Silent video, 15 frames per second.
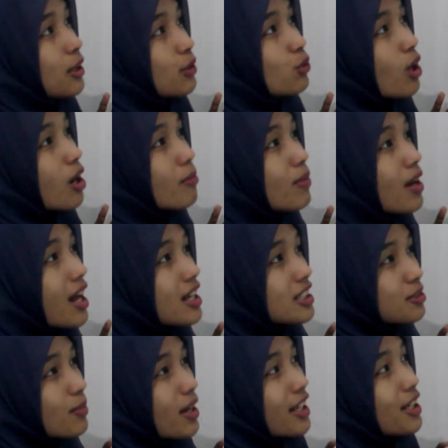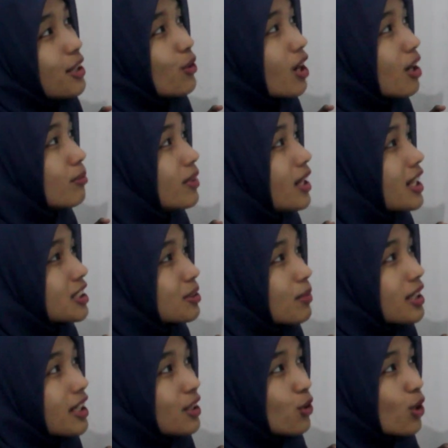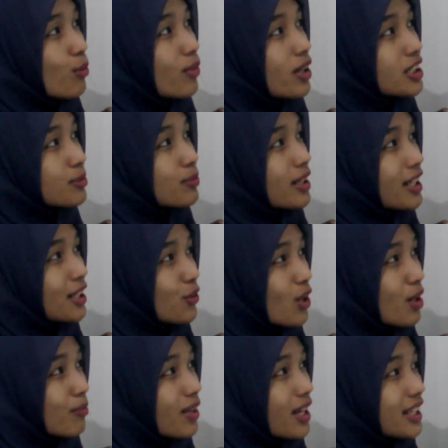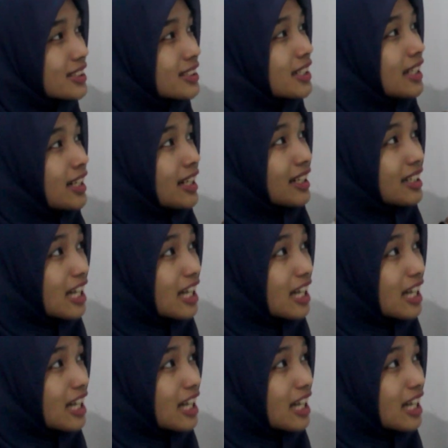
12 bagi 12 bagi 12 bagi 12